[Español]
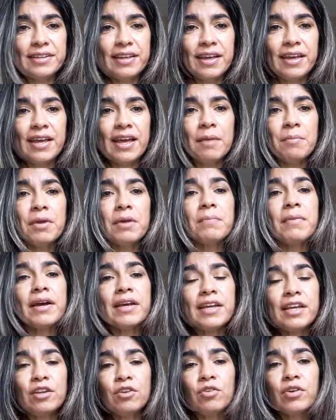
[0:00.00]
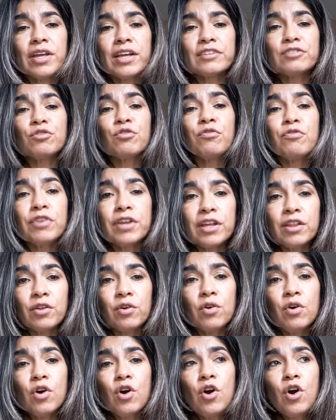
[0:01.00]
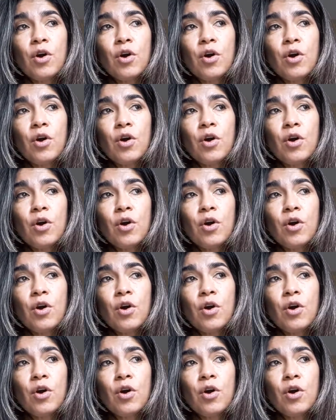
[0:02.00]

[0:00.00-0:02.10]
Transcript: Ella me imagino que ha sufrido